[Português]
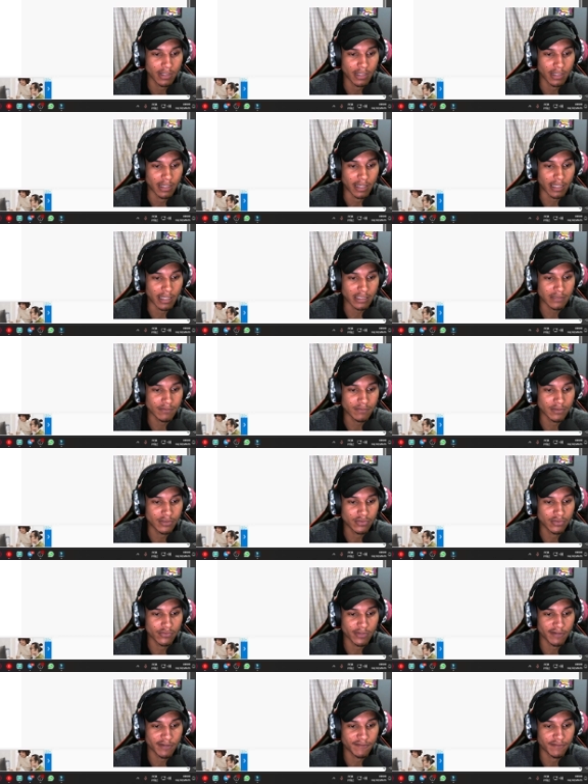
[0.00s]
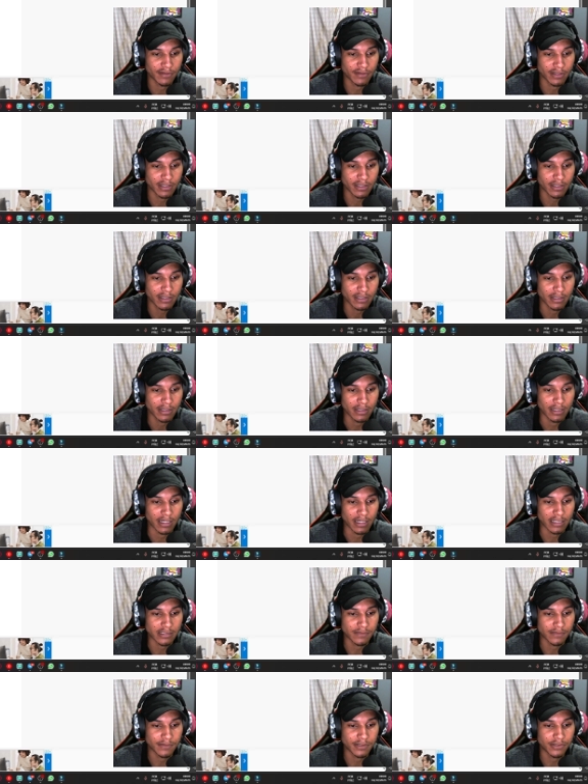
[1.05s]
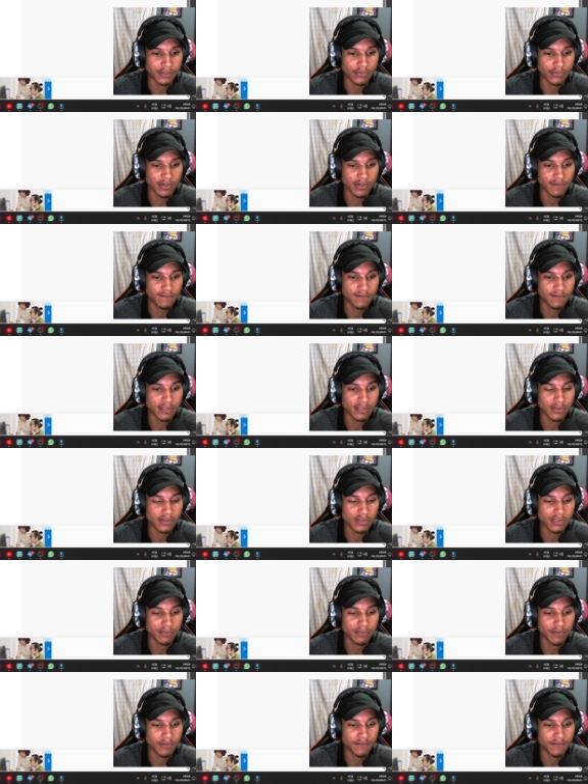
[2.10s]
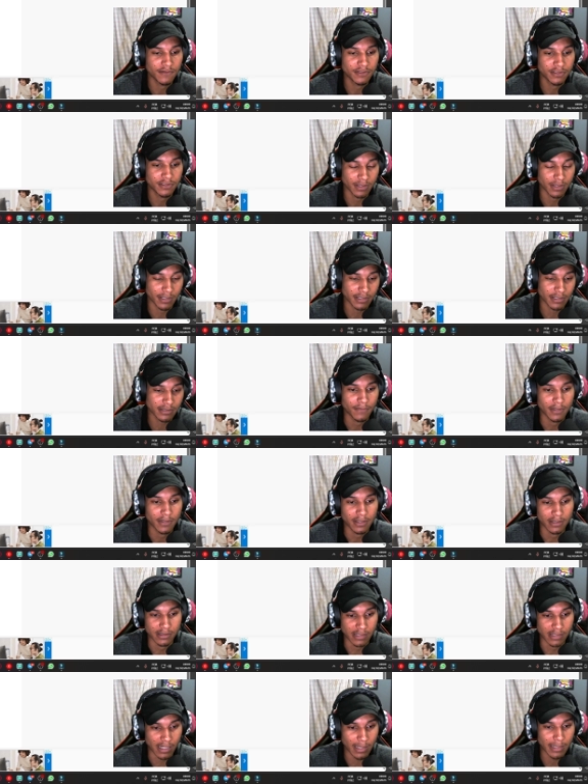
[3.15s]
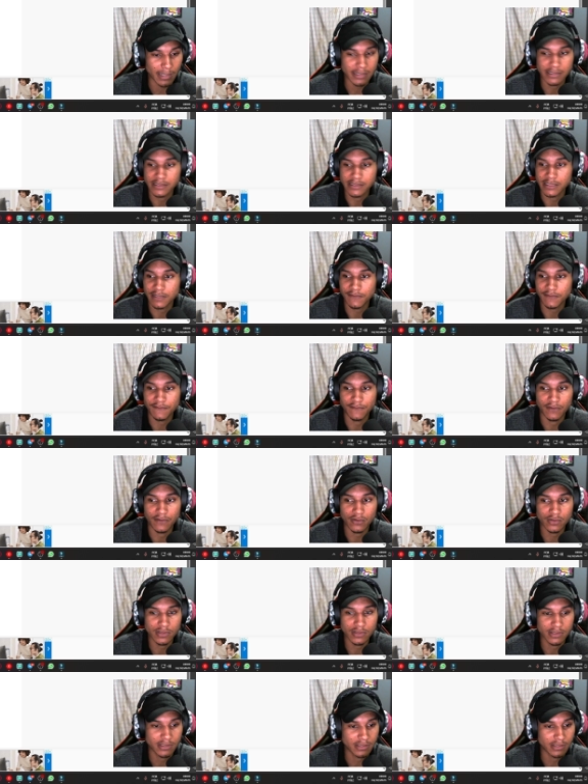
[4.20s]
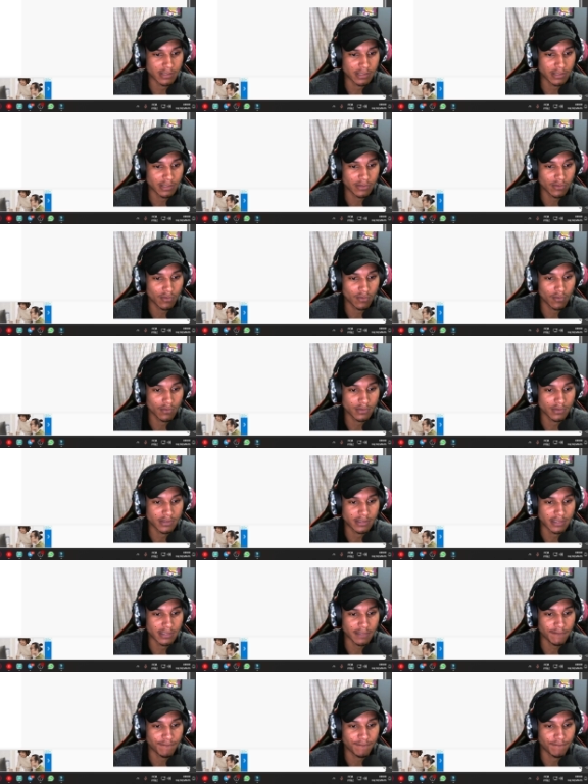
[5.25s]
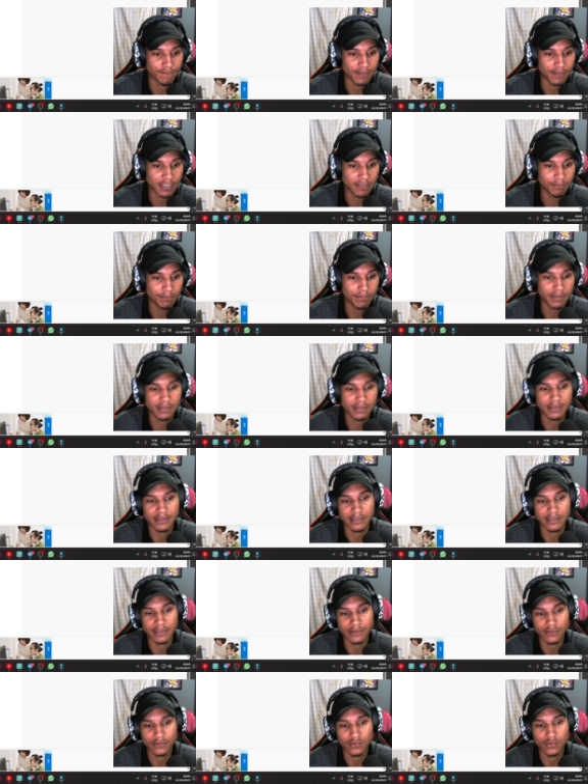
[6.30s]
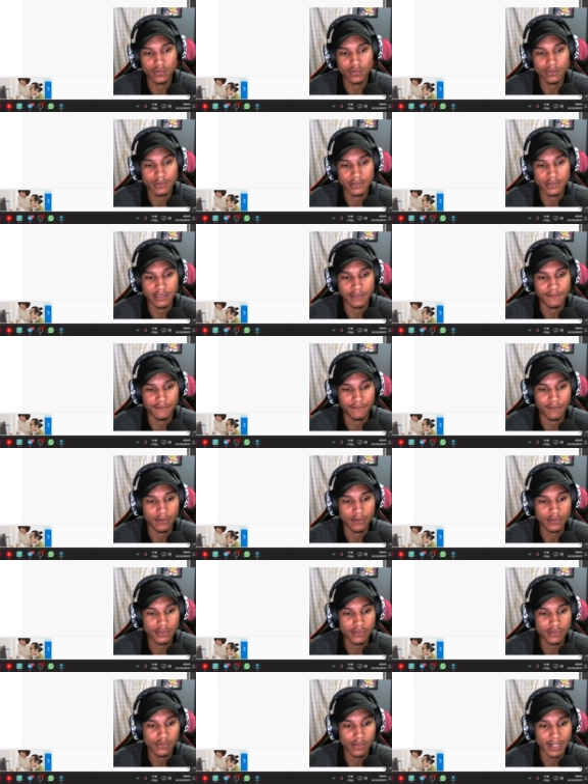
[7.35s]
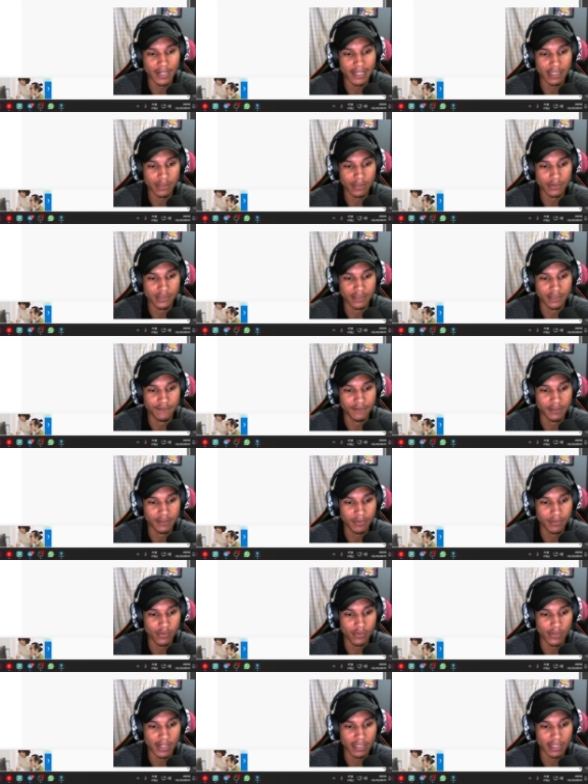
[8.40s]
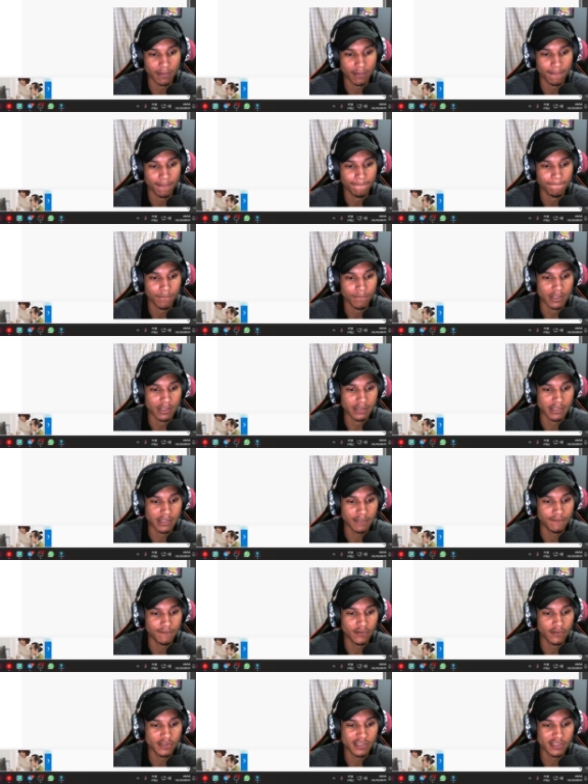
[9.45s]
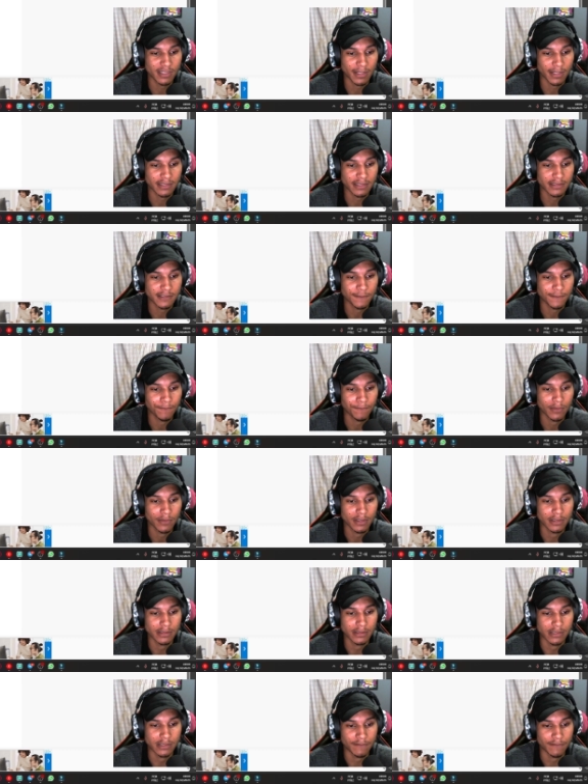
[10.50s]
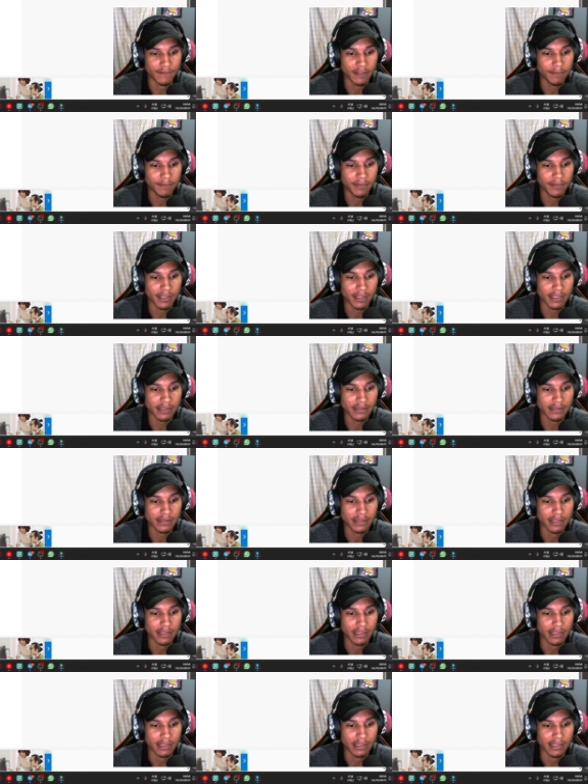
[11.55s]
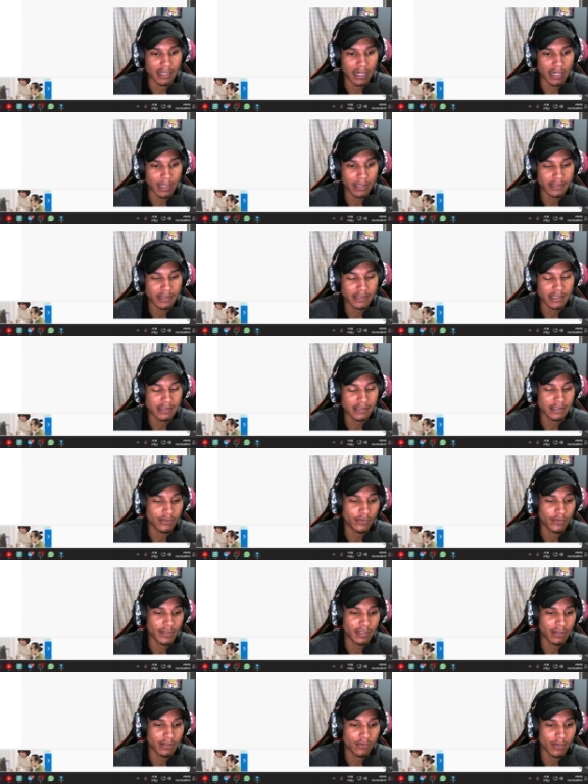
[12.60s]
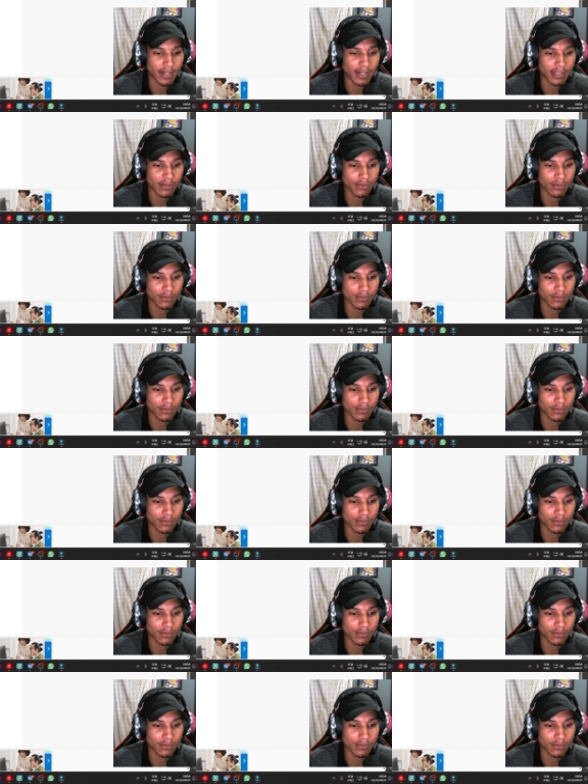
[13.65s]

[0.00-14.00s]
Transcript: S21 FE, S21 FE 2023, Galaxy Z Fold 5, Z Flip 5, Z Fold 4, Z Flip 4, Z Fold 3, Z Flip 3, Galaxy A54,